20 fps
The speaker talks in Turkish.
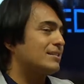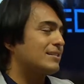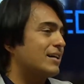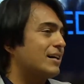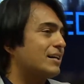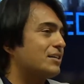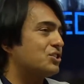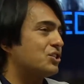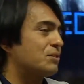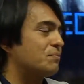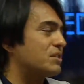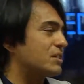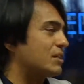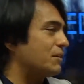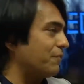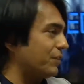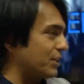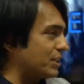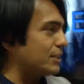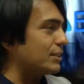sadece
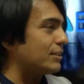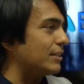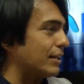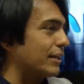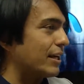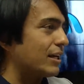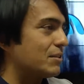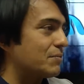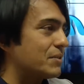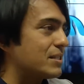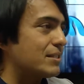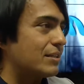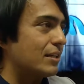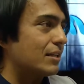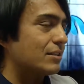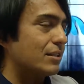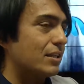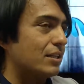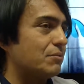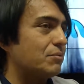bize fikirle gelmesi
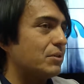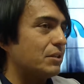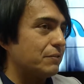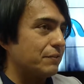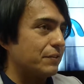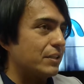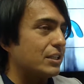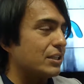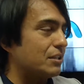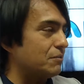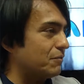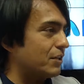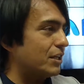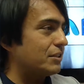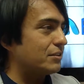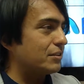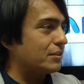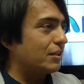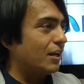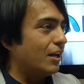yeterli. Bir fikrim
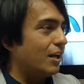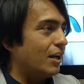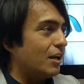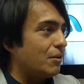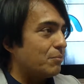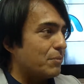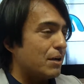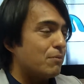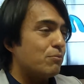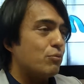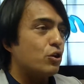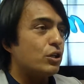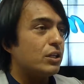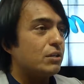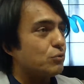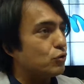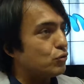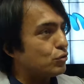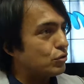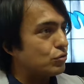var, ben
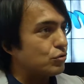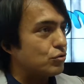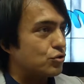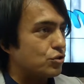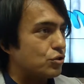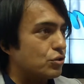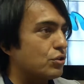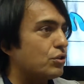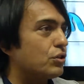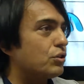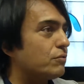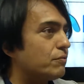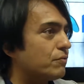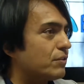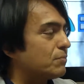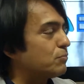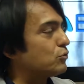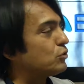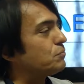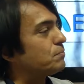böyle bir ürün düşünüyorum
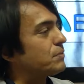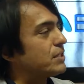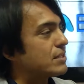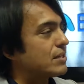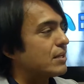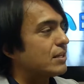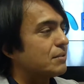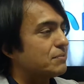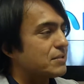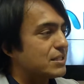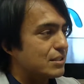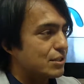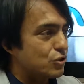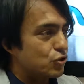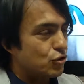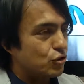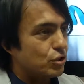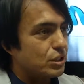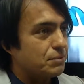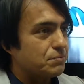ve bunun pazarlamasını
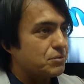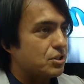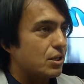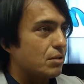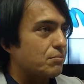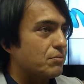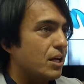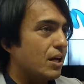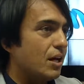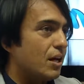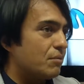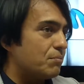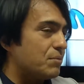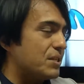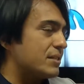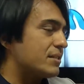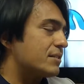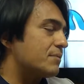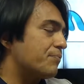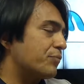şöyle yapacağım.
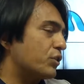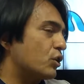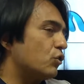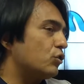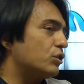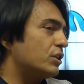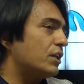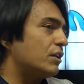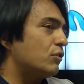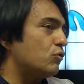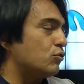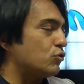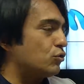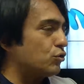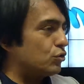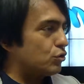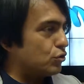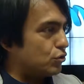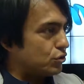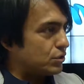Biz ona
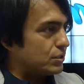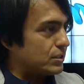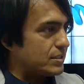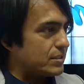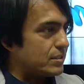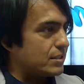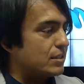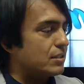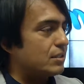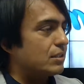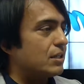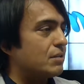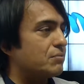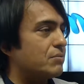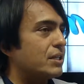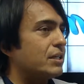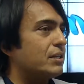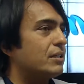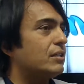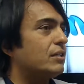ürünü,
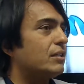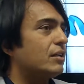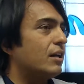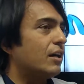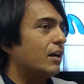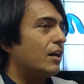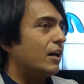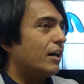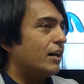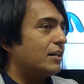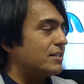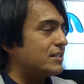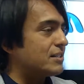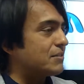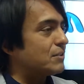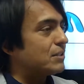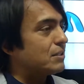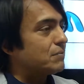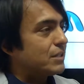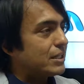tasarlamayı, aynı
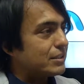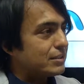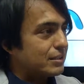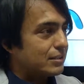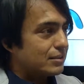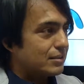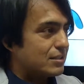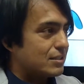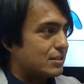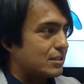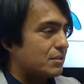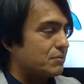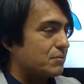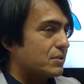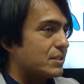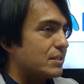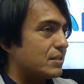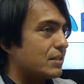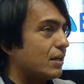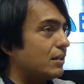zamanda marka
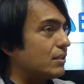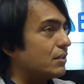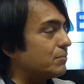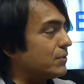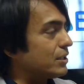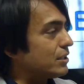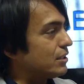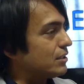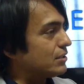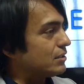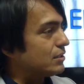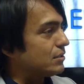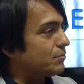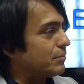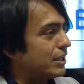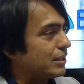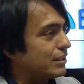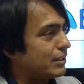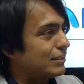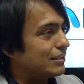tasarımı, Sağlık Bakanlığı
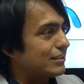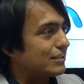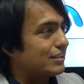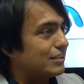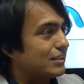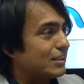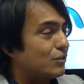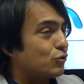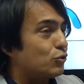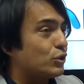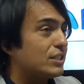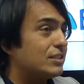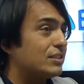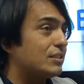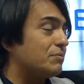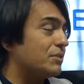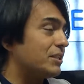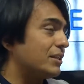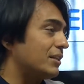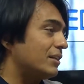belgeleri,
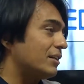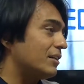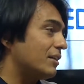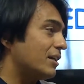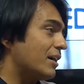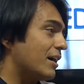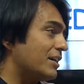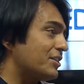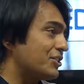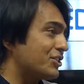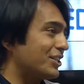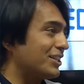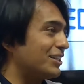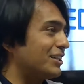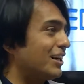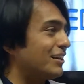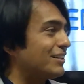üretimini, her şeyini